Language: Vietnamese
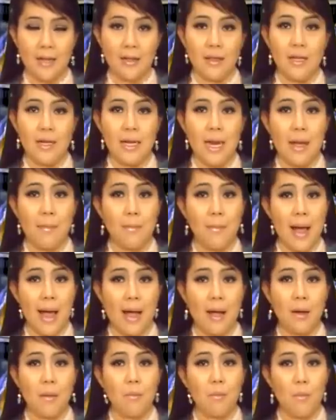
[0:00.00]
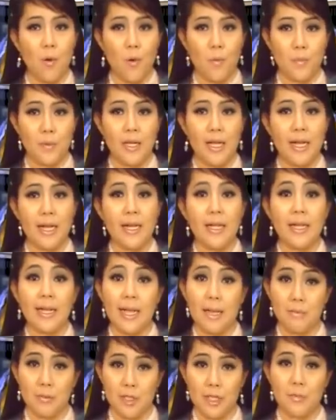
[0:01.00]
tức là bằng 1 tỷ
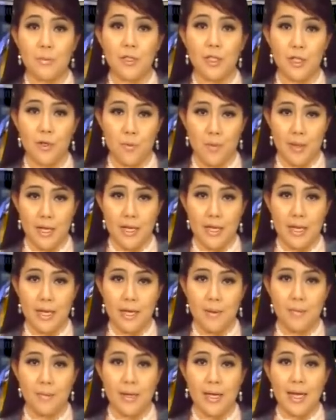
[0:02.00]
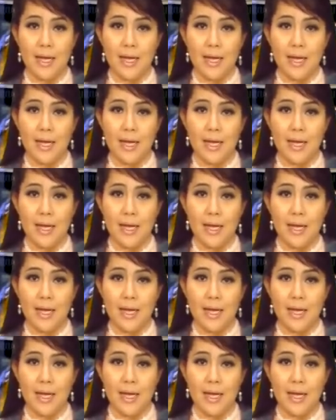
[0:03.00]
500 triệu Mỹ Kim